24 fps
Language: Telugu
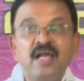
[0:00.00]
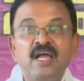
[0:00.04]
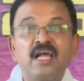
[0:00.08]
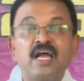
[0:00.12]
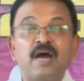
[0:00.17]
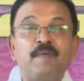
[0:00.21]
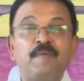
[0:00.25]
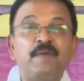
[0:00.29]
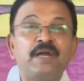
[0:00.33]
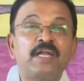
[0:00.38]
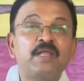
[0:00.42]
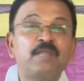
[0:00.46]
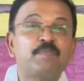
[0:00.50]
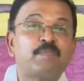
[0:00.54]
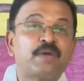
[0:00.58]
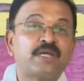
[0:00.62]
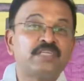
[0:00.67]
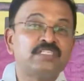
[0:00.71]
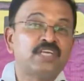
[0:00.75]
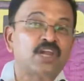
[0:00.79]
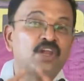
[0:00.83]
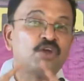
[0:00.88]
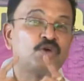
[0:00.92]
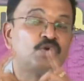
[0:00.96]
కాబట్టి
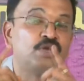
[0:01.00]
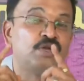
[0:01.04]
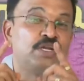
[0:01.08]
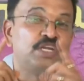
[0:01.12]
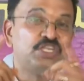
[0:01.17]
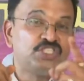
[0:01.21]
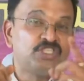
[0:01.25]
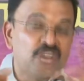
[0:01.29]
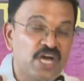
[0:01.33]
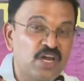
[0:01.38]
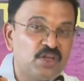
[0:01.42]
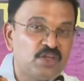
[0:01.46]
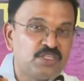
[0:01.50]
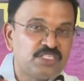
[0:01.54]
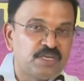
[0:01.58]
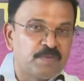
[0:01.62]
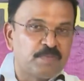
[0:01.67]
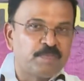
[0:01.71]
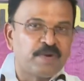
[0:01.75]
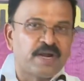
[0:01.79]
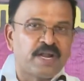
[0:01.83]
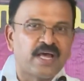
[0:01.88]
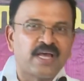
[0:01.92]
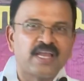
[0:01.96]
ప్రజలకు నిజాలు
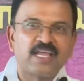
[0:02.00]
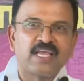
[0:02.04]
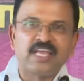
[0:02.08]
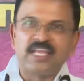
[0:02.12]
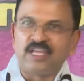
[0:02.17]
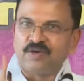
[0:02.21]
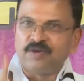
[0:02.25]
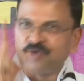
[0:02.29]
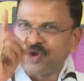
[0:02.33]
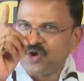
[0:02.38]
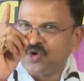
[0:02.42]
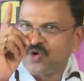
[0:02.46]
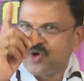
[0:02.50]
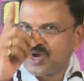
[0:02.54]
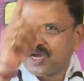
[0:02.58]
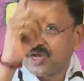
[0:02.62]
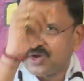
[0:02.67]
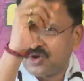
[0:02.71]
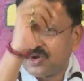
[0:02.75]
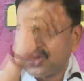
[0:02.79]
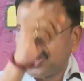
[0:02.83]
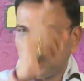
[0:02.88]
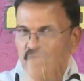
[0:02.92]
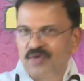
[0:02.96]
చెప్పడానికి ఎవరో
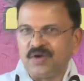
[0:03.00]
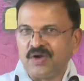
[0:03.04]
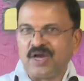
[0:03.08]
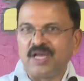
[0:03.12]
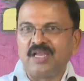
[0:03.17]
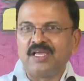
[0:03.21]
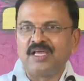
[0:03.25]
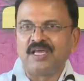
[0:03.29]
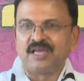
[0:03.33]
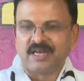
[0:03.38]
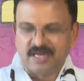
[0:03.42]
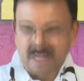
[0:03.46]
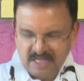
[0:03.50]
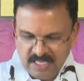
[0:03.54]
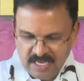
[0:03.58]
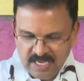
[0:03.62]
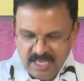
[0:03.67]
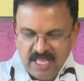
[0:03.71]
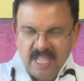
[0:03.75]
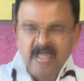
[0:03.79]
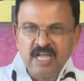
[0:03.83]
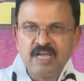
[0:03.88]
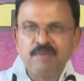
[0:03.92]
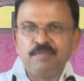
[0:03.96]
ఒకరు కావాలి అన్నది
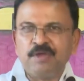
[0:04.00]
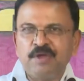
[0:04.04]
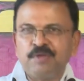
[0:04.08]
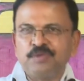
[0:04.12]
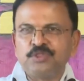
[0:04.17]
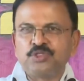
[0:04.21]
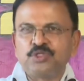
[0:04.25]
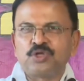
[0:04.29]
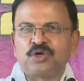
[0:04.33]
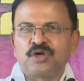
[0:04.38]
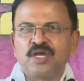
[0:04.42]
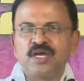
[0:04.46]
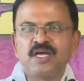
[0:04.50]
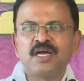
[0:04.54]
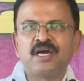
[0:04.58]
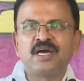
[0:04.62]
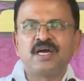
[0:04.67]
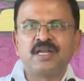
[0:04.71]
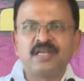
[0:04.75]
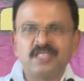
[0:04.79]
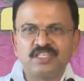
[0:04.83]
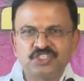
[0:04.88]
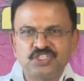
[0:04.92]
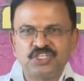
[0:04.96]
మేము దృఢంగా
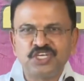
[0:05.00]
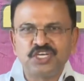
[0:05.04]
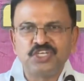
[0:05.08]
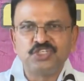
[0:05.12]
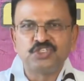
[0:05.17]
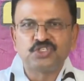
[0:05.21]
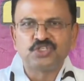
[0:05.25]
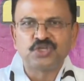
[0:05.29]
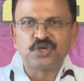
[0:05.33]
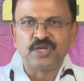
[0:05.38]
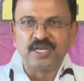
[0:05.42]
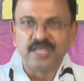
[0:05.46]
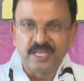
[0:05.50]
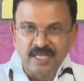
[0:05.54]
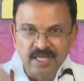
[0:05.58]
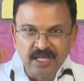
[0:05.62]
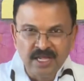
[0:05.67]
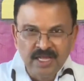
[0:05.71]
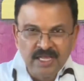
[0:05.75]
నిశ్చయించుకొని